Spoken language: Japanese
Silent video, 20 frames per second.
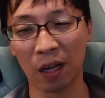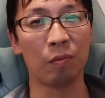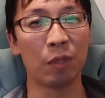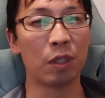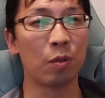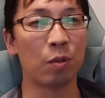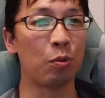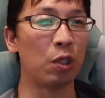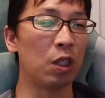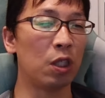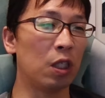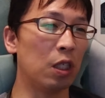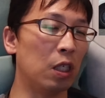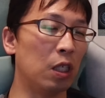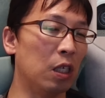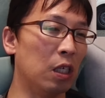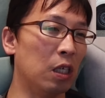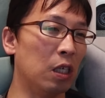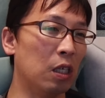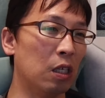三
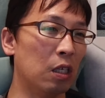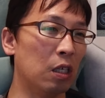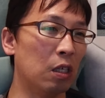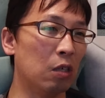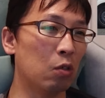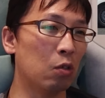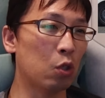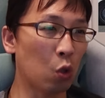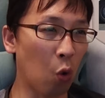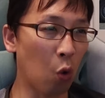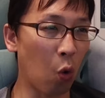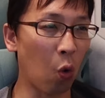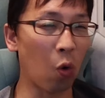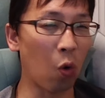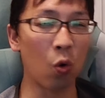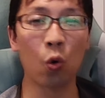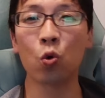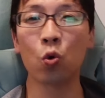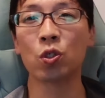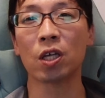菱そ
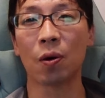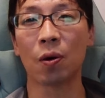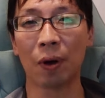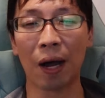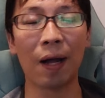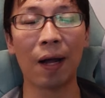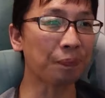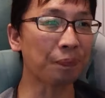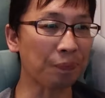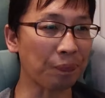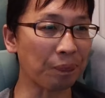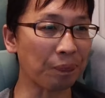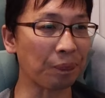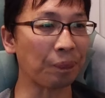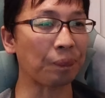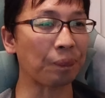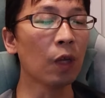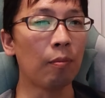う、ローザは。うん。